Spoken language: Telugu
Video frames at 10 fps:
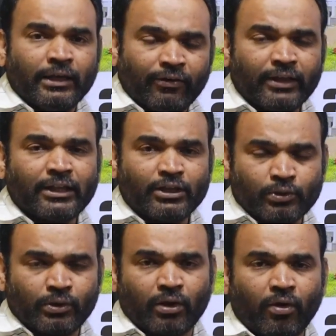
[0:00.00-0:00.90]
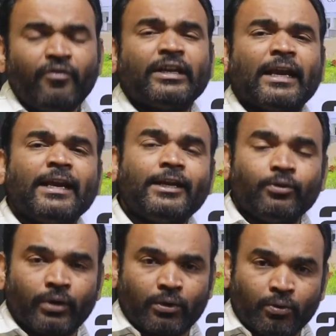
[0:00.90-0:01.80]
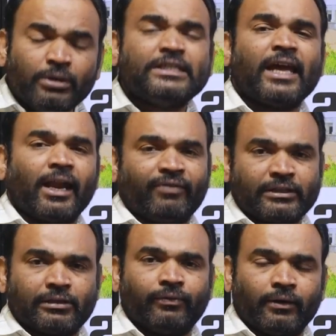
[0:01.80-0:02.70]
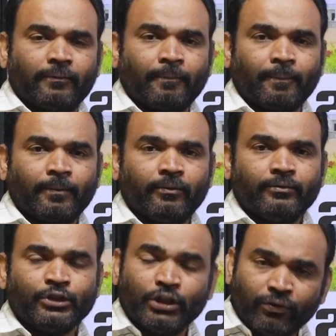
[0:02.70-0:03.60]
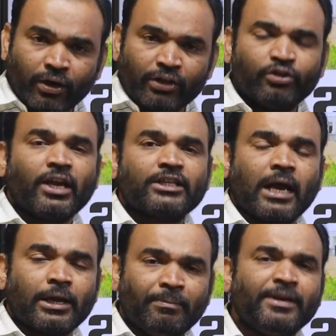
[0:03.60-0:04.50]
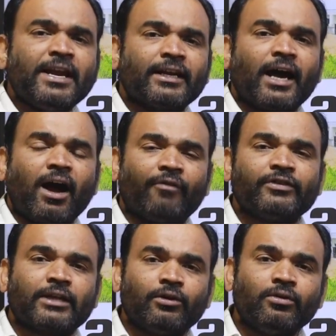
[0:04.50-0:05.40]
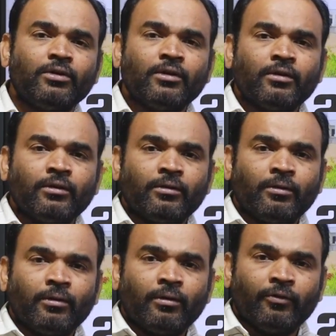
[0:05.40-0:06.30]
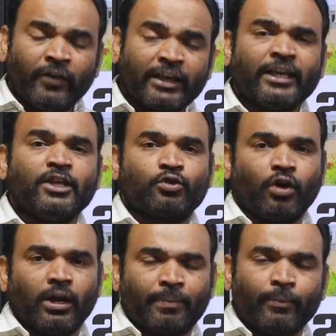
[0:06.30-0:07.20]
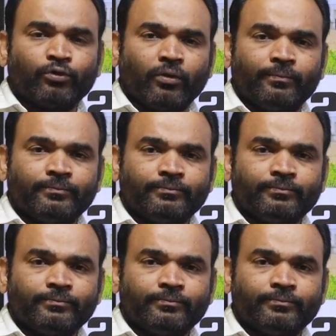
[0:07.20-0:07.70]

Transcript: ఏవైతే ఇచ్చుకున్నారో వీటన్నిటిని కూడా కూల్చేయాలి ఫస్ట్ ఆఫ్ ఆల్ జీవో రద్దు చేసి ఇమ్మీడియట్గా ఆఫీసులను వెనక్కి తీసుకోవాలి ప్రభుత్వం